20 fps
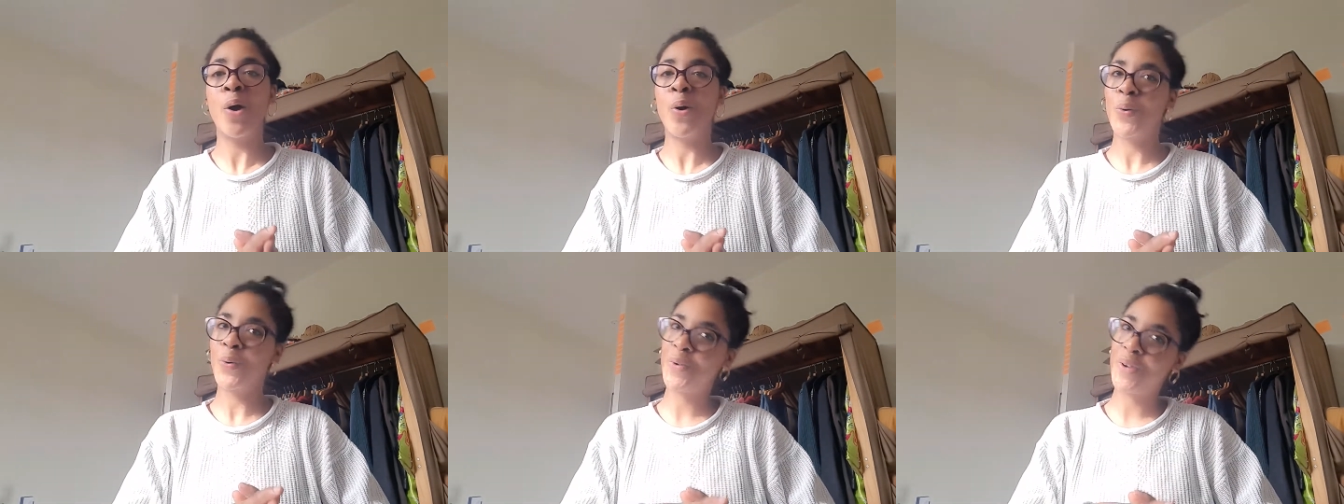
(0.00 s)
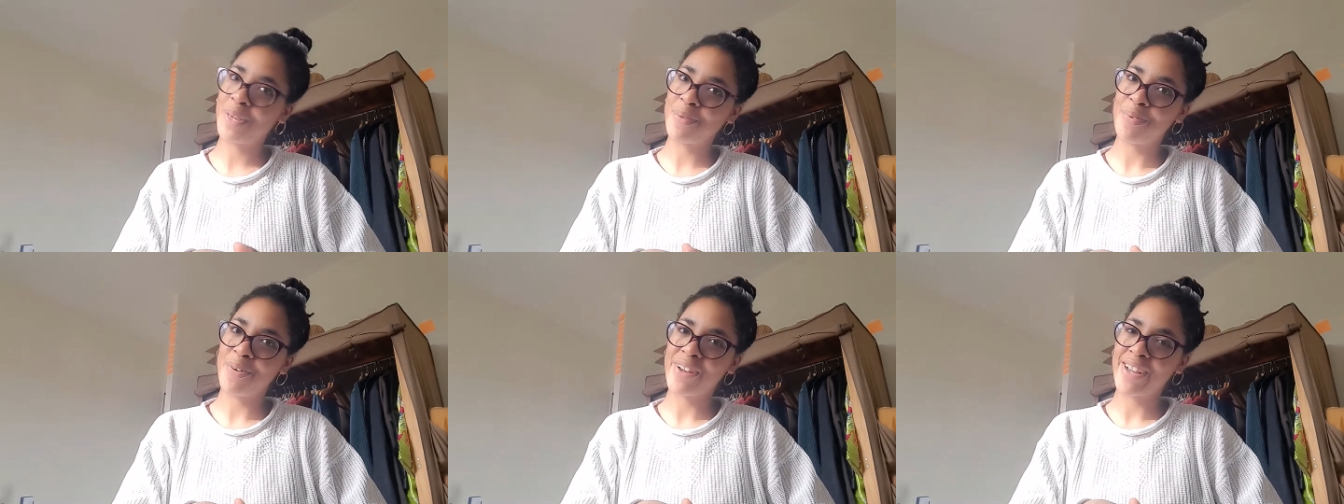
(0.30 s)
ou
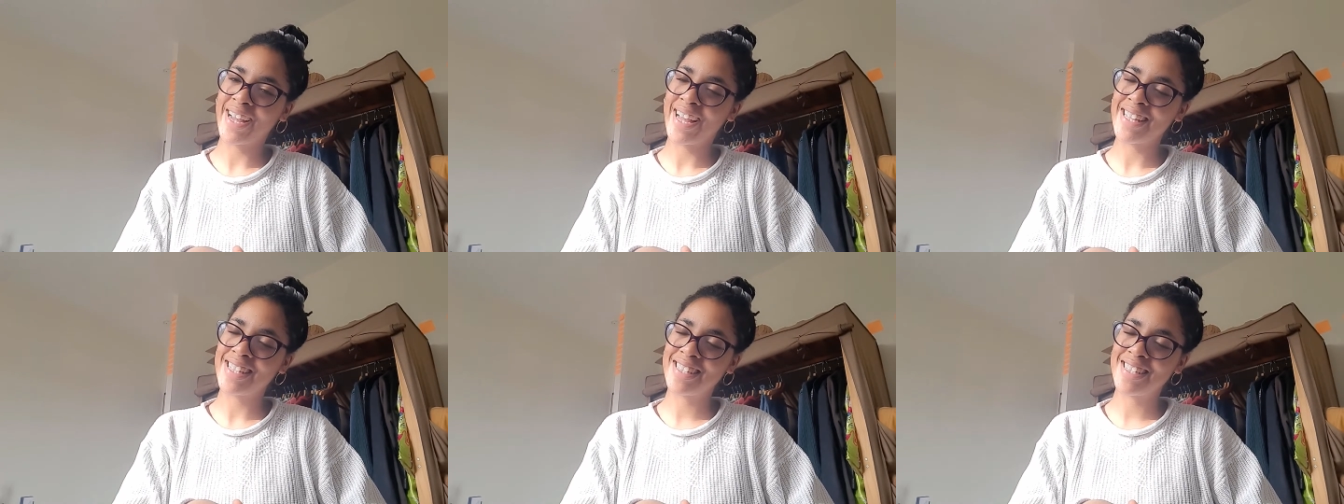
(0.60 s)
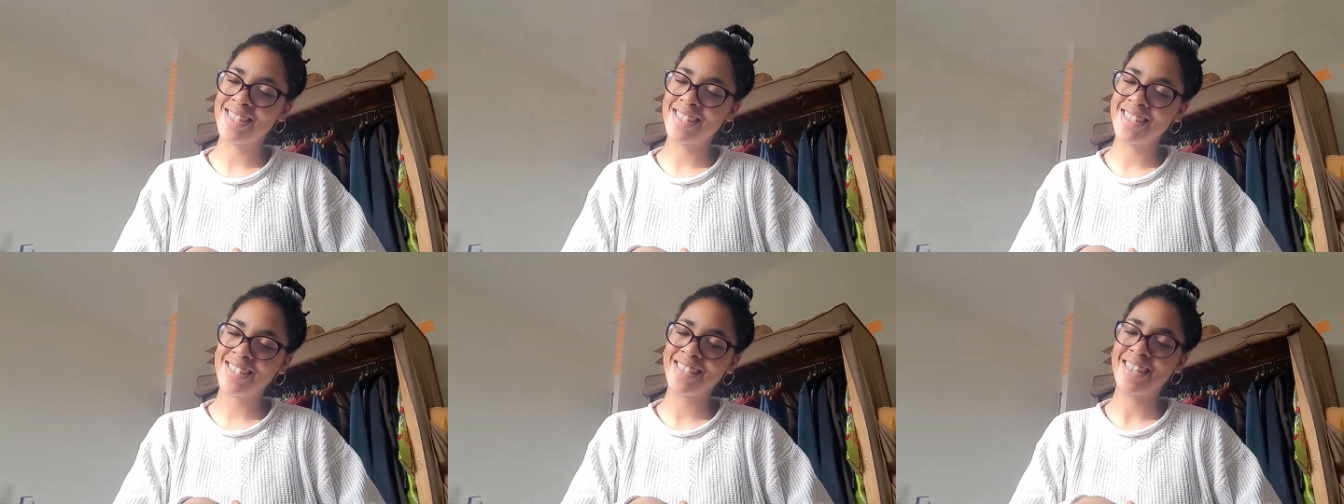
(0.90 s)
qui
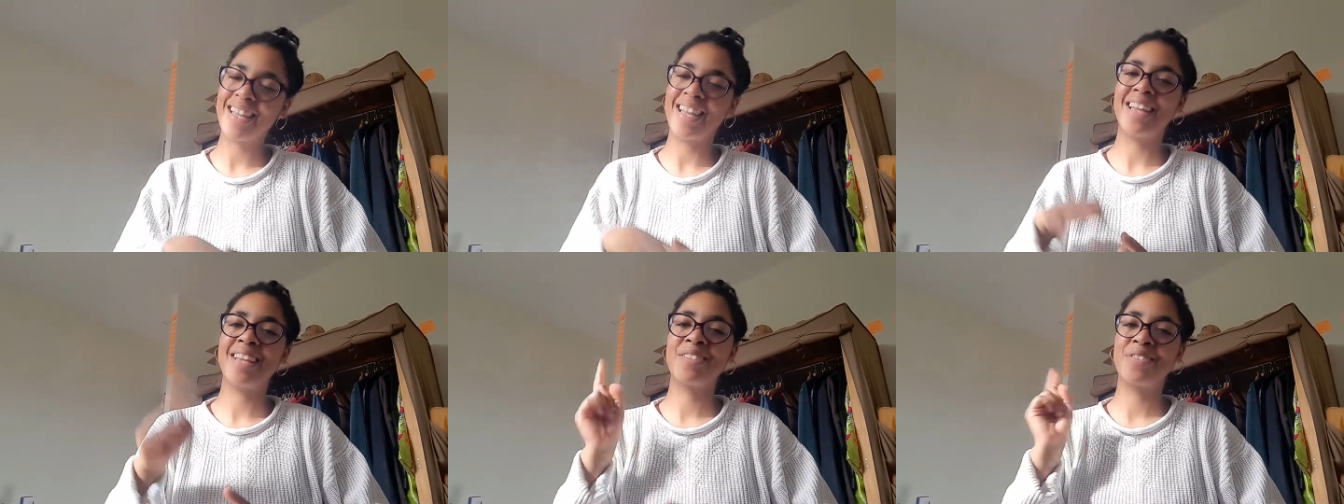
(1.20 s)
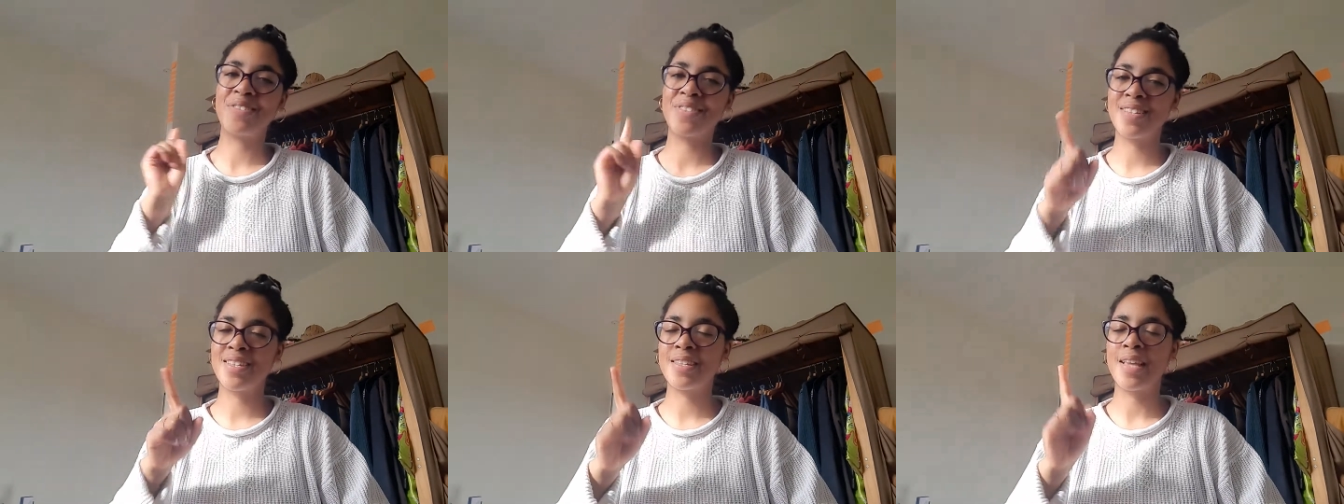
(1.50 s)
procrastinent et
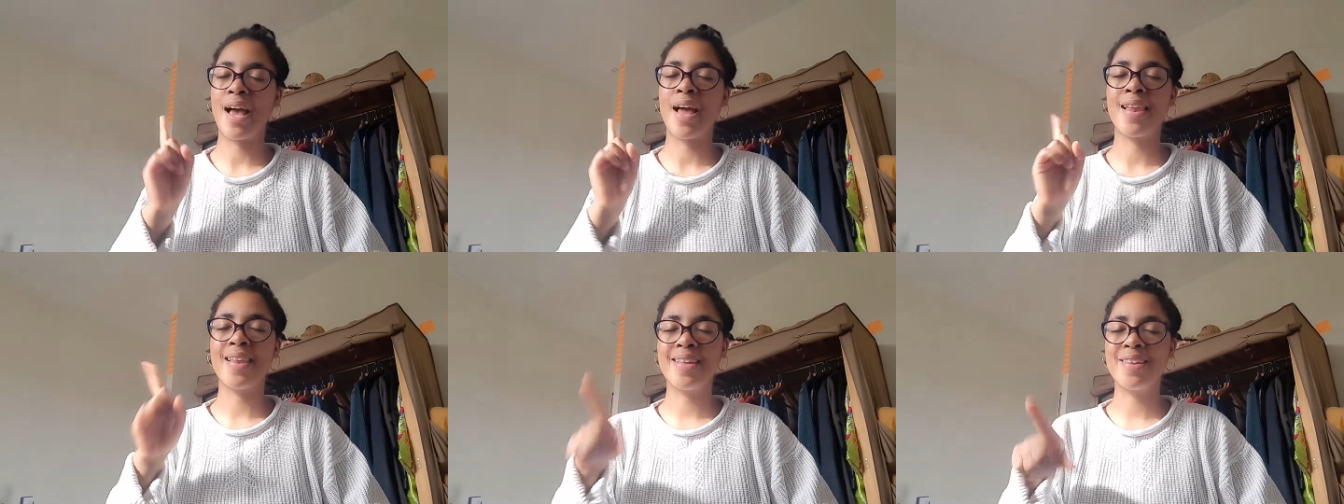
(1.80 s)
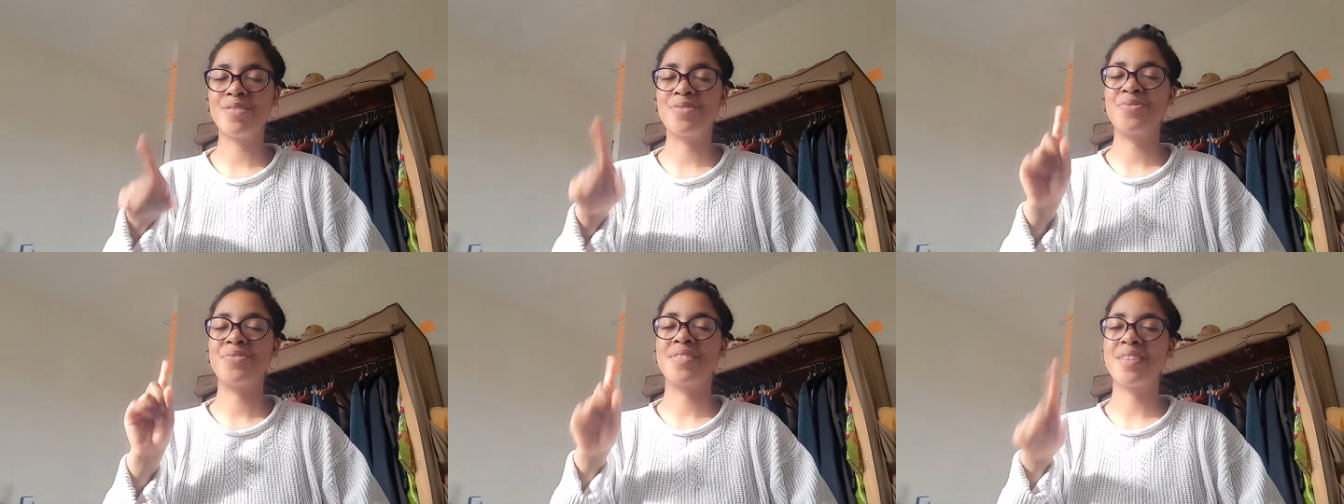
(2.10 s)
se disent
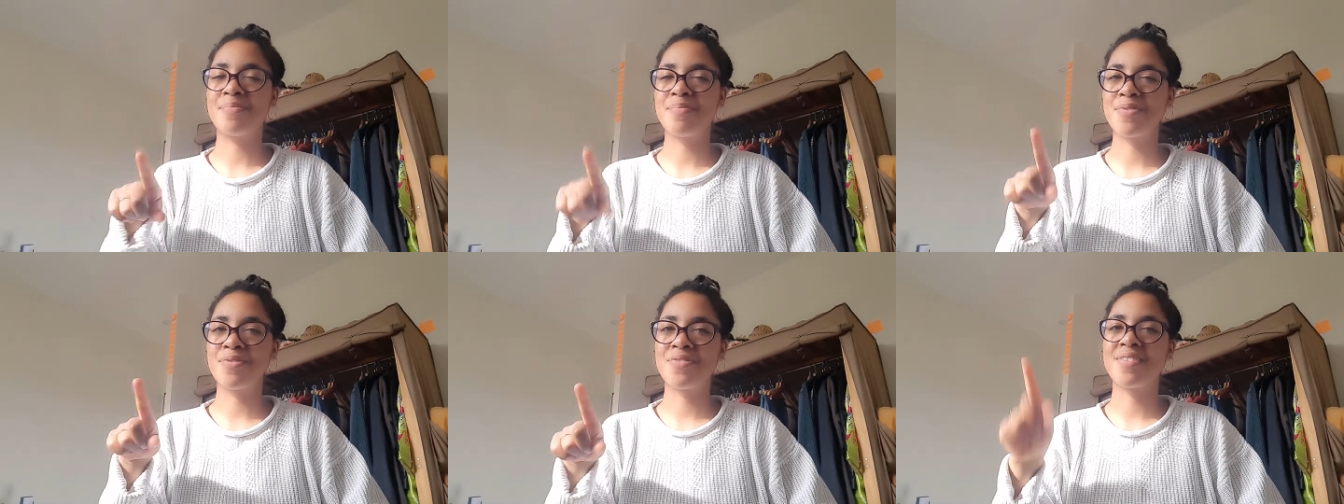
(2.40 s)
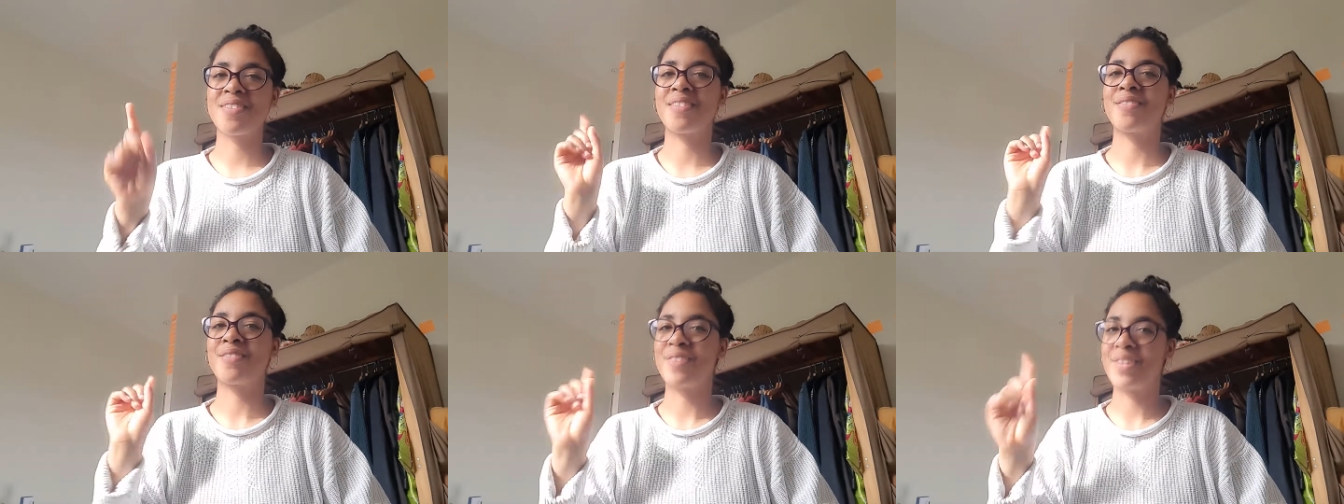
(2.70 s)
allez juste 5
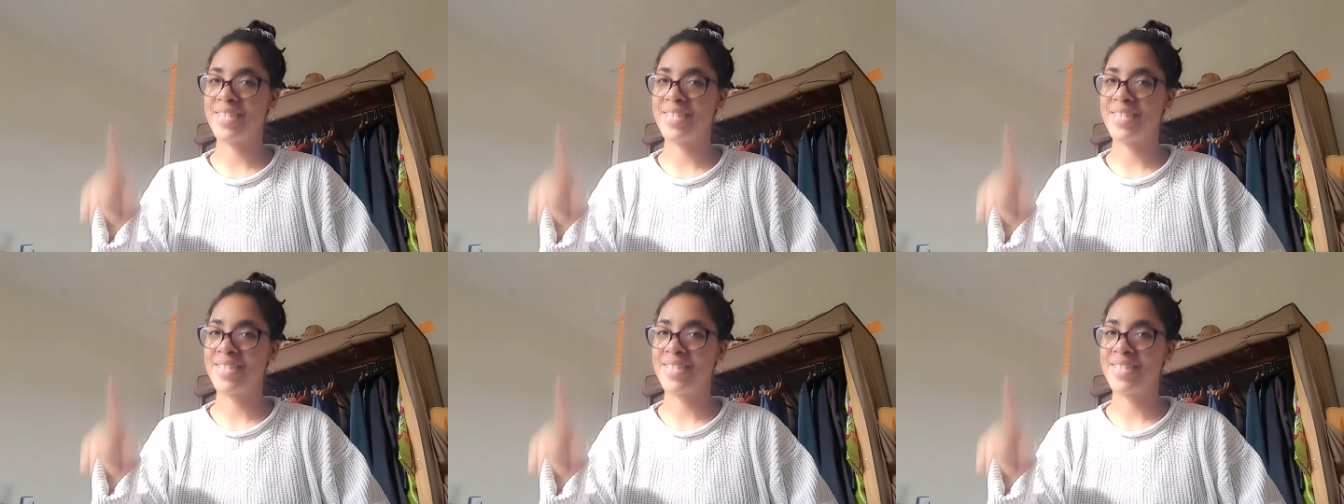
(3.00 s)
minutes, hein.